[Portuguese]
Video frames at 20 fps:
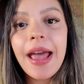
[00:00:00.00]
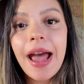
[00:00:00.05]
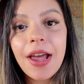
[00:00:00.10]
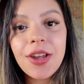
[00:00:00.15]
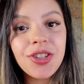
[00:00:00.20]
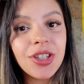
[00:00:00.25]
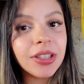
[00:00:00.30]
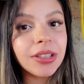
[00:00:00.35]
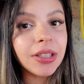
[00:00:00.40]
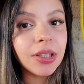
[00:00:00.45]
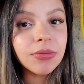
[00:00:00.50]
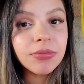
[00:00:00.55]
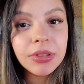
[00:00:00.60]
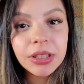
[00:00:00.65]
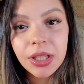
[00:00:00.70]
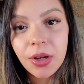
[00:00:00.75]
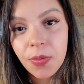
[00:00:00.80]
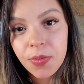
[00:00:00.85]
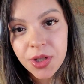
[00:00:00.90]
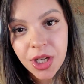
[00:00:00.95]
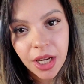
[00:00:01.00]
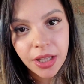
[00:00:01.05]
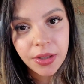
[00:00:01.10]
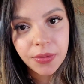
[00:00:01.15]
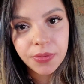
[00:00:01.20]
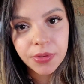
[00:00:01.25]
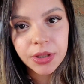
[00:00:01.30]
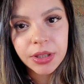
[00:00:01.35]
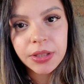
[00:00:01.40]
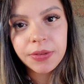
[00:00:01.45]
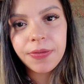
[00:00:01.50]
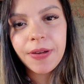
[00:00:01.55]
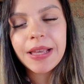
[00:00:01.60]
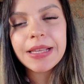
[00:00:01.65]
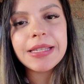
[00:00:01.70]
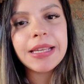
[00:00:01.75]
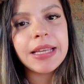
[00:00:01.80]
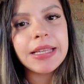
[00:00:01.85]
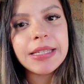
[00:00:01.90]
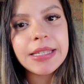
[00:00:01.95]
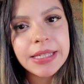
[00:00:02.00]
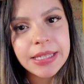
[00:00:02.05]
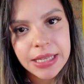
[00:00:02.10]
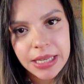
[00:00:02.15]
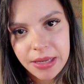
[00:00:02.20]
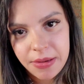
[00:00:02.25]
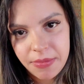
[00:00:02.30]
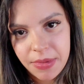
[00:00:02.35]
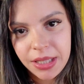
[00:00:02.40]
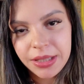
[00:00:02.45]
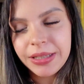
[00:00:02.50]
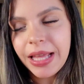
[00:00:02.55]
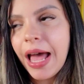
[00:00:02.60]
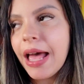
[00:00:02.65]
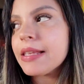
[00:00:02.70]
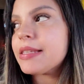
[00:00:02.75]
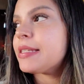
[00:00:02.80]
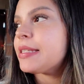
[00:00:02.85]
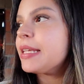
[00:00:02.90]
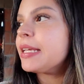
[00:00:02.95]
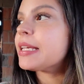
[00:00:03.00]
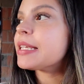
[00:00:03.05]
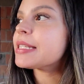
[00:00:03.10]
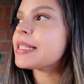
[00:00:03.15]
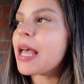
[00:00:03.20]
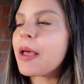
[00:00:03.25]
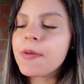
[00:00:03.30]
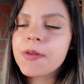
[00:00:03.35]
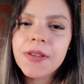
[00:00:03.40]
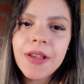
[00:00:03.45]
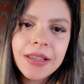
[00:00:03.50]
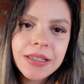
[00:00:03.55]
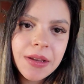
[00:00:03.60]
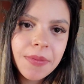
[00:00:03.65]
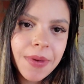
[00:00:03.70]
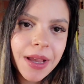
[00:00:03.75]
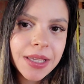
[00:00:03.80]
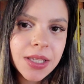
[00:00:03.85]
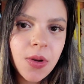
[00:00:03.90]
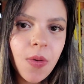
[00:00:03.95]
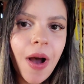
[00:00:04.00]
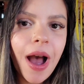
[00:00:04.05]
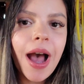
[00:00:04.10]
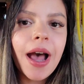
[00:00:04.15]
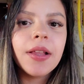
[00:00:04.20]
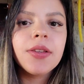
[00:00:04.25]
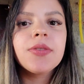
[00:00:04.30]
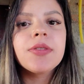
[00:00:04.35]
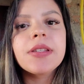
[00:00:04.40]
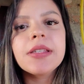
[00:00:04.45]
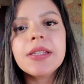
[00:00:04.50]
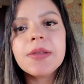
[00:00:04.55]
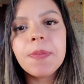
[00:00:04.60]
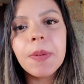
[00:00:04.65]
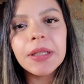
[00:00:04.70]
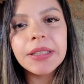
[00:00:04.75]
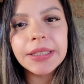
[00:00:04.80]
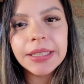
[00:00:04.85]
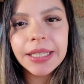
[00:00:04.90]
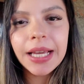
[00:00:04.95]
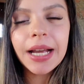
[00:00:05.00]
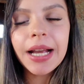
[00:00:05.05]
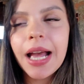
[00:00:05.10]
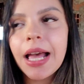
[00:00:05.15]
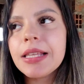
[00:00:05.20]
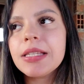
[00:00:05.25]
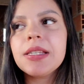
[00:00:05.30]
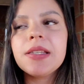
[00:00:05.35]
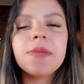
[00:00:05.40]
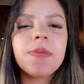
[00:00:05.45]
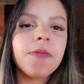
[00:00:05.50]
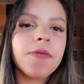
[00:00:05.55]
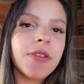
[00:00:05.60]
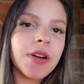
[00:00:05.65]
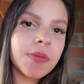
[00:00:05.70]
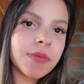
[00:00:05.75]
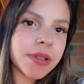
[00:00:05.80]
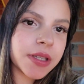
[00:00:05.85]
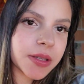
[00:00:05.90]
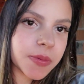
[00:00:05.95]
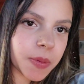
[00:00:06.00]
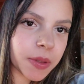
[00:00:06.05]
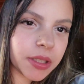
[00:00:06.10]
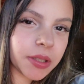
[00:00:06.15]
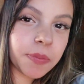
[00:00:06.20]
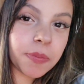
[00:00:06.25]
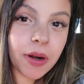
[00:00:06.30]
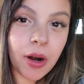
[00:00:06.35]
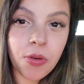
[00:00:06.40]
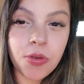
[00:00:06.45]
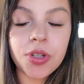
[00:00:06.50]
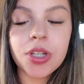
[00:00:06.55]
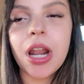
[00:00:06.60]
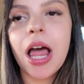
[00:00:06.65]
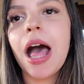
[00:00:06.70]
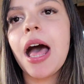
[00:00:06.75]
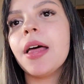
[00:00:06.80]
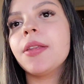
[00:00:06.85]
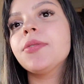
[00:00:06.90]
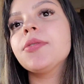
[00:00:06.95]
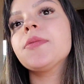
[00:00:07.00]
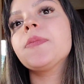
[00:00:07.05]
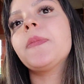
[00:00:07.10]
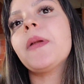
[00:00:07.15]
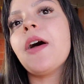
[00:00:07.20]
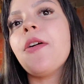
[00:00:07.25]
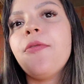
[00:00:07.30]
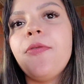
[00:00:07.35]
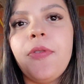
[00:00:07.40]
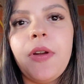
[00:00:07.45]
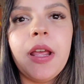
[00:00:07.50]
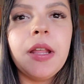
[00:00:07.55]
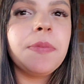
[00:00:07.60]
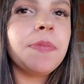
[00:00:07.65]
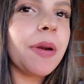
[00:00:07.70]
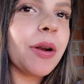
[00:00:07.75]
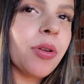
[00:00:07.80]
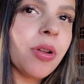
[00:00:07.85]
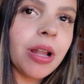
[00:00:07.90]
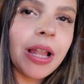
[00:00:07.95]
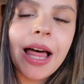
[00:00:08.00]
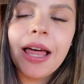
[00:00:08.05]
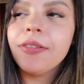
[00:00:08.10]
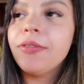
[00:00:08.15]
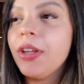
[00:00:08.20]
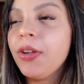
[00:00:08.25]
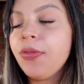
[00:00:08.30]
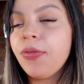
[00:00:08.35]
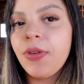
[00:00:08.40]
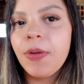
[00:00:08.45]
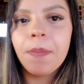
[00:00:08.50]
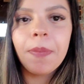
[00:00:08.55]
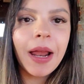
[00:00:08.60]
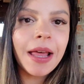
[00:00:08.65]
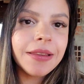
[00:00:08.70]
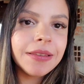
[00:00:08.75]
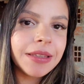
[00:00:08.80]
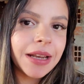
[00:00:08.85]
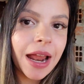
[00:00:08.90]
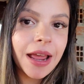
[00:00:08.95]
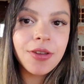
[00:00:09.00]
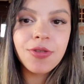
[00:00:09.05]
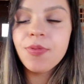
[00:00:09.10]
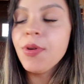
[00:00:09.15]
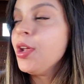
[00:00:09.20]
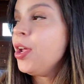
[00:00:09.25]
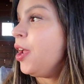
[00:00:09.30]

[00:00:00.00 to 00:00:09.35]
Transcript: a gente não tinha objetivo de fazer em cima, tá? Se quisermos fazer mais quartos, expandir a casa, vamos expandir para os lados, para frente, para os lados, enfim, para trás.